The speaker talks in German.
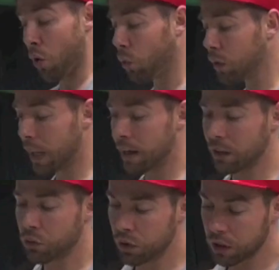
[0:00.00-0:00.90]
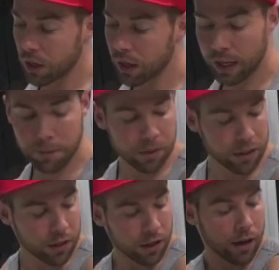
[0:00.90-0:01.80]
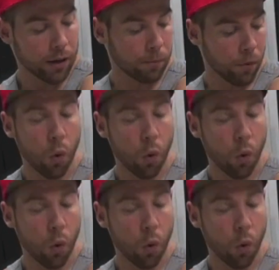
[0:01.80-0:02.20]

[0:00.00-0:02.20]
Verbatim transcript: und dann natürlich eben die ähm,